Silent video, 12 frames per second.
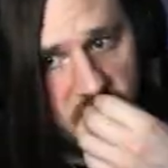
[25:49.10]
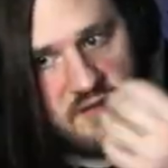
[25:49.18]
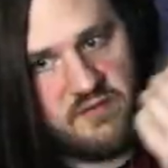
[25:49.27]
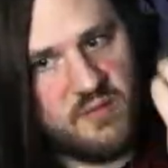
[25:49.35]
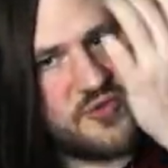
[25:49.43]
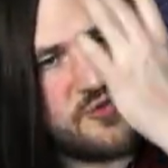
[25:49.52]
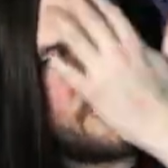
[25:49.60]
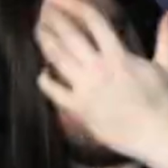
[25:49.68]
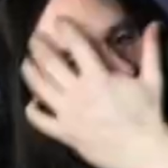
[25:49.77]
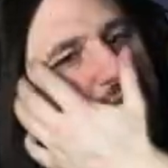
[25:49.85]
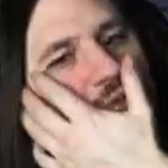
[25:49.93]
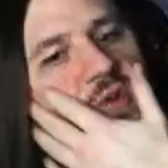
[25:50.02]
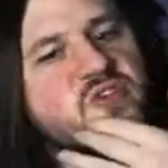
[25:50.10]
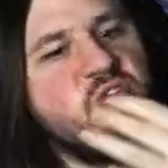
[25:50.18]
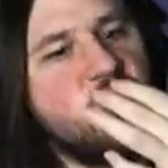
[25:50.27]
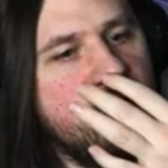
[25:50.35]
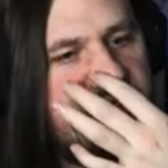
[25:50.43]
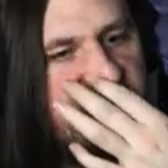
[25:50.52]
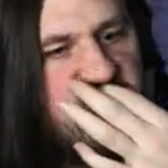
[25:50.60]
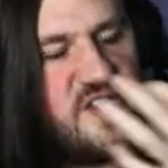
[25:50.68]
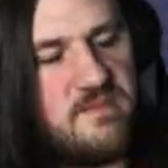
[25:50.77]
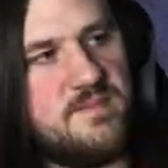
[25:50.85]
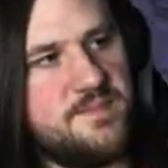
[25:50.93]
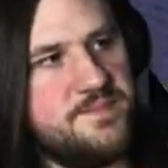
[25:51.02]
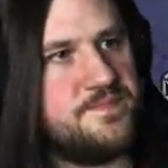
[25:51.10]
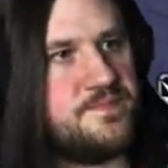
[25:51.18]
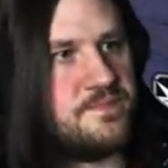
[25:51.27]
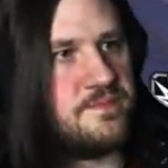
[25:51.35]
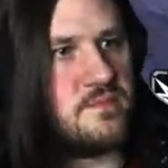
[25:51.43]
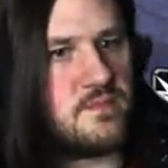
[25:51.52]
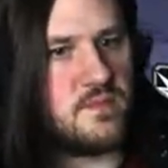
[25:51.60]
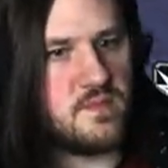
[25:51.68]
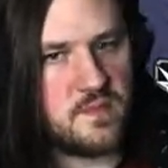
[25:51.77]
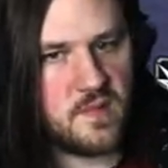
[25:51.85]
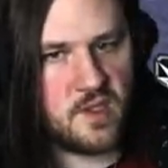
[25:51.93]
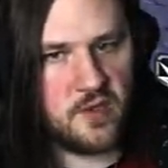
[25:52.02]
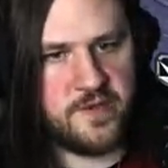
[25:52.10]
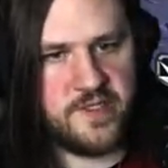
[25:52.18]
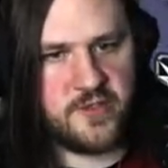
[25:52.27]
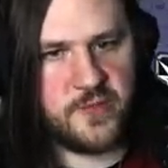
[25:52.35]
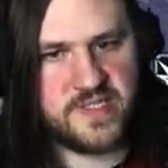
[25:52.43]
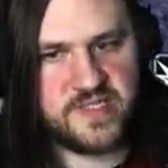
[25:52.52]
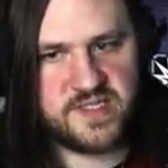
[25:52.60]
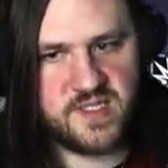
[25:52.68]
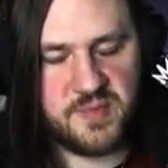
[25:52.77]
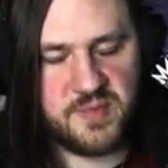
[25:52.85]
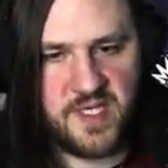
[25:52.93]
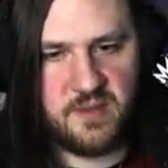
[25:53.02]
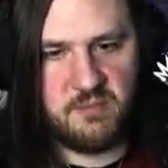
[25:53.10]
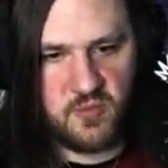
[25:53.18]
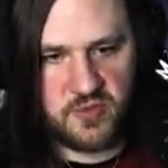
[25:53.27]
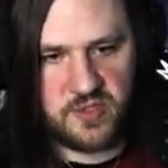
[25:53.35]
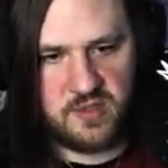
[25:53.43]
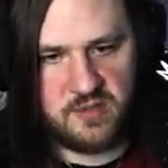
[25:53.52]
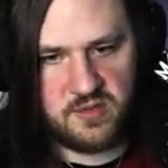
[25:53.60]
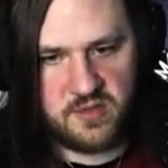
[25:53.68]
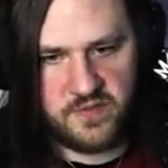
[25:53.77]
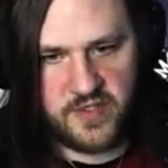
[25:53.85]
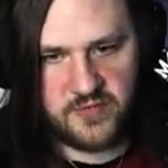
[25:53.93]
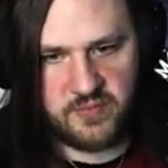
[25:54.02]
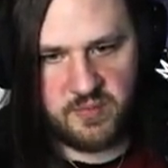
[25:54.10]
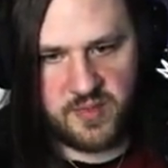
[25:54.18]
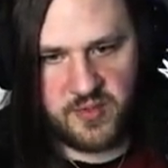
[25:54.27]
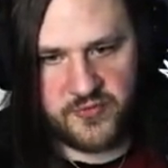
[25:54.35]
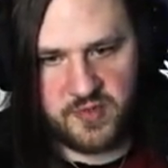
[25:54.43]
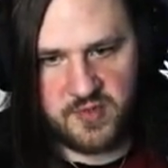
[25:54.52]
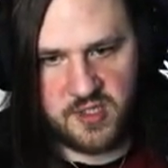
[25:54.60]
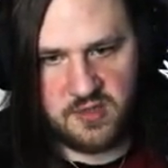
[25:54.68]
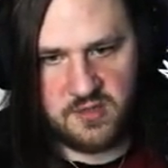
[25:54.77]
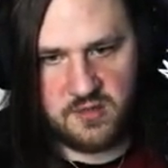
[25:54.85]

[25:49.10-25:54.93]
wir müssen uns jetzt nur noch zurückziehen. Können die Quests abgeben und dann können wir erstmal Pause machen.